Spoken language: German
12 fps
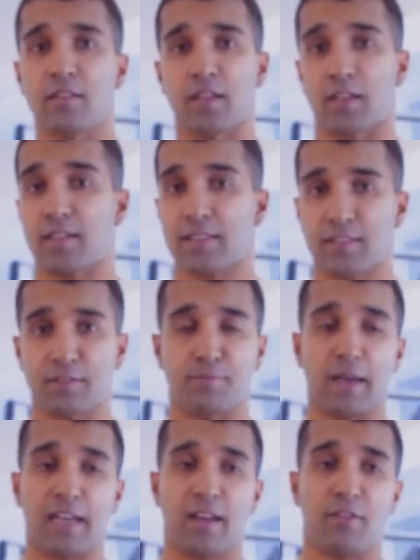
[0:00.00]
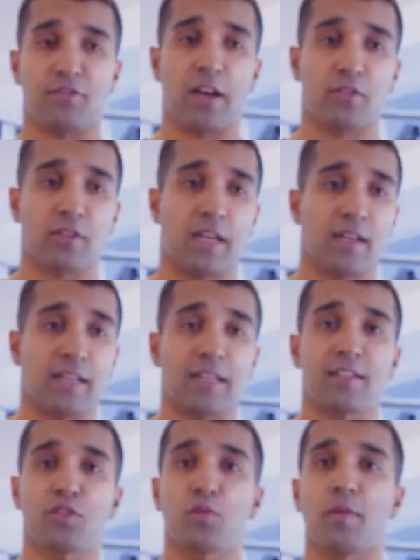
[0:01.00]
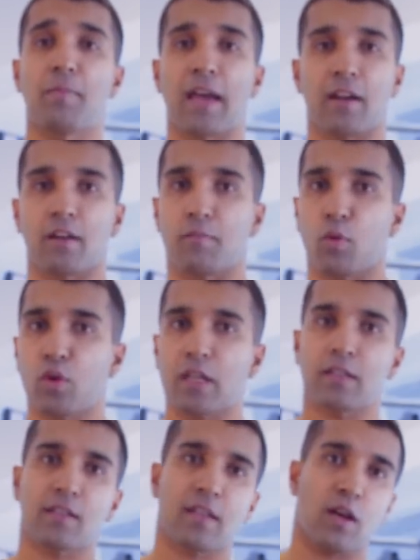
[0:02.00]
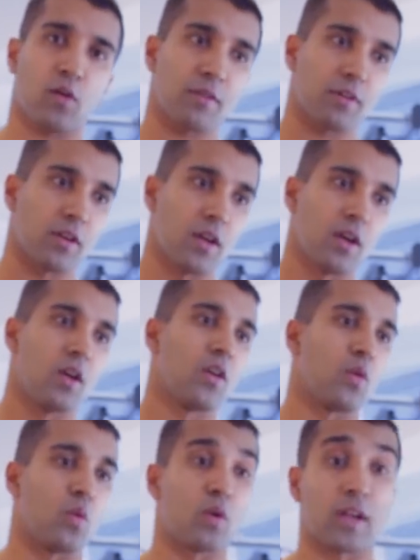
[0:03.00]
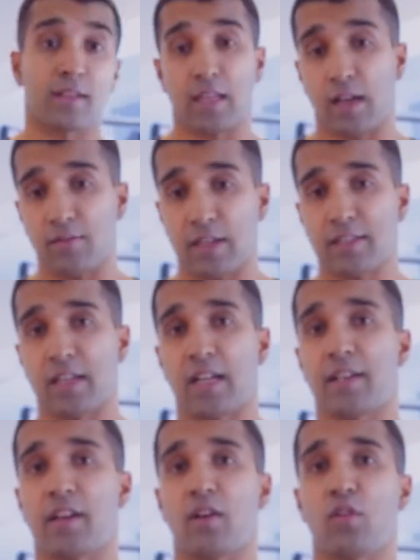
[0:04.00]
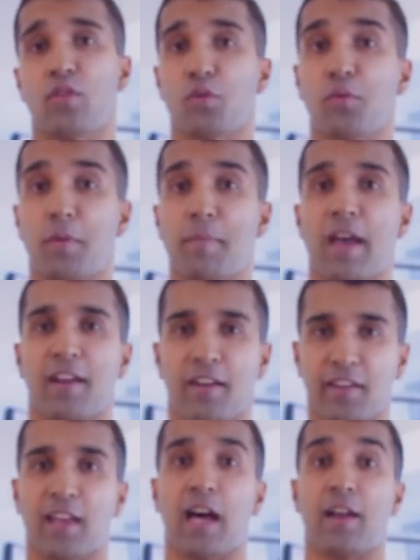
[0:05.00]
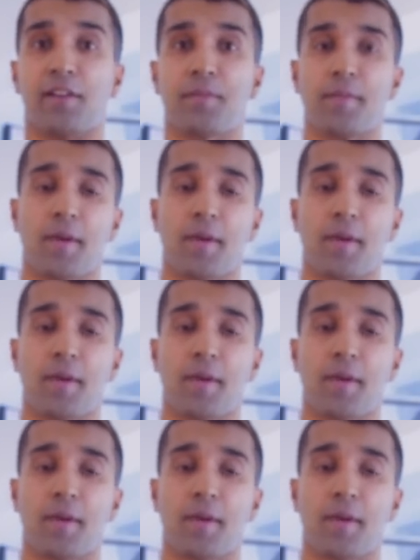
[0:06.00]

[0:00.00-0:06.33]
Ja, das meiner Erfahrung nach kann das über mehrere Monate dauern oder teilweise halt auch über mehrere Jahre.